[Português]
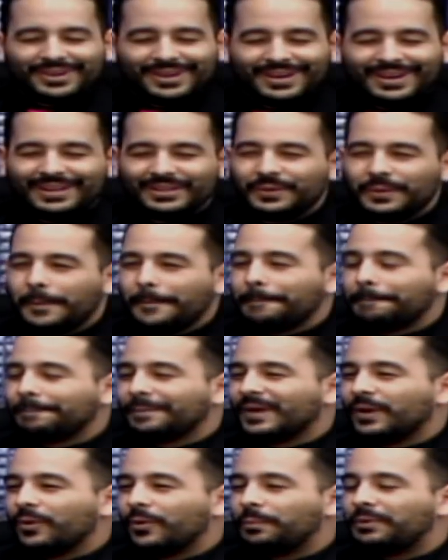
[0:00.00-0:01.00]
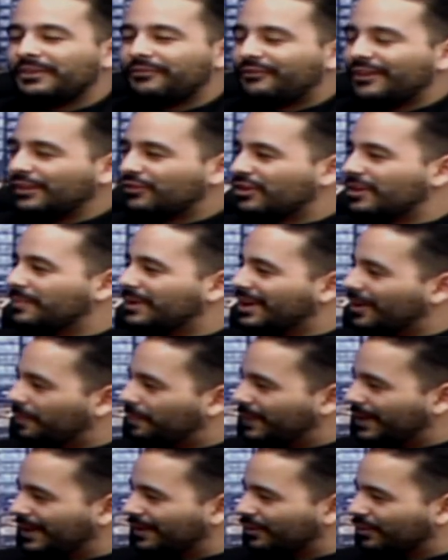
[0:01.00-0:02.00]
tucano. O prefeito de
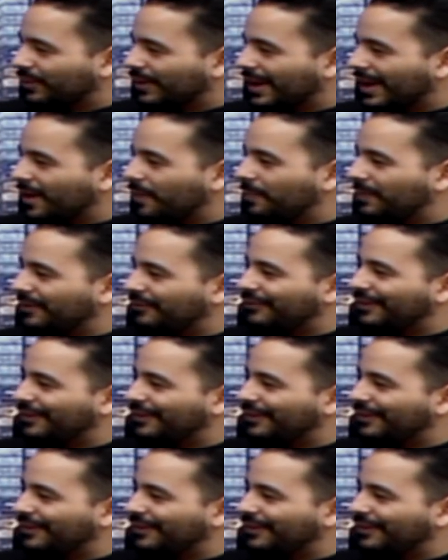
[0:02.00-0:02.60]
Ribeirão Preto é um